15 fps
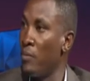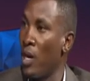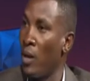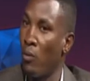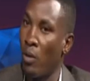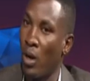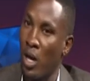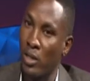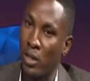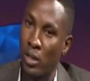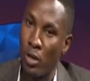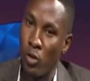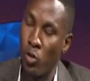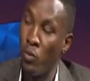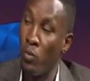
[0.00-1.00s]
مع ملاحظات
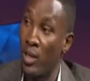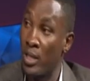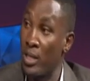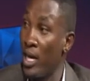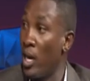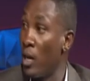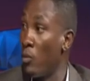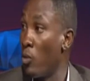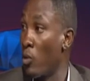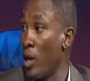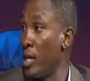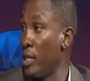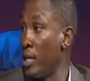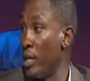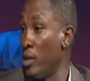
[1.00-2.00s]
الام اثناء
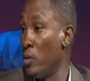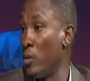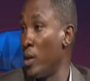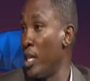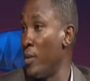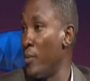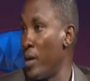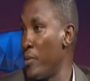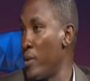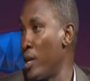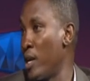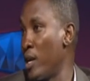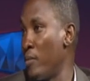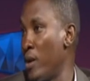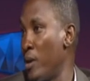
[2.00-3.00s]
المراجعه انه ولدها ما
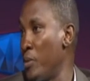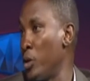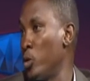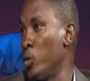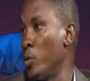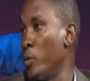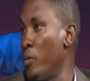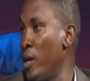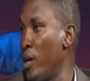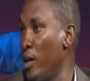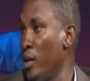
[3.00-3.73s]
بيقرا ما بيكتب ما